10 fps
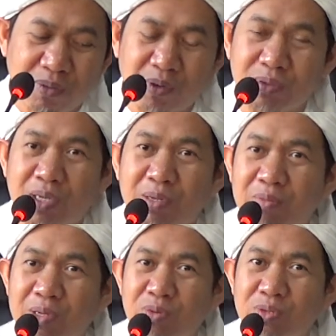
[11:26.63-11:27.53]
baru saya
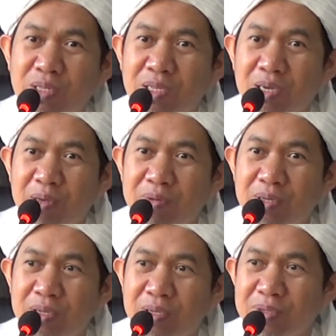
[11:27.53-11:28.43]
demen nih Ustadz yang kayak
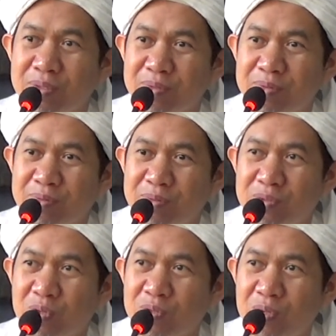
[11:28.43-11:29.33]
begini.
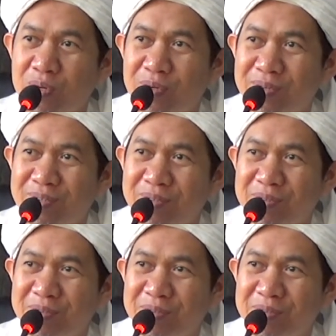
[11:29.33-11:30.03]
Contoh.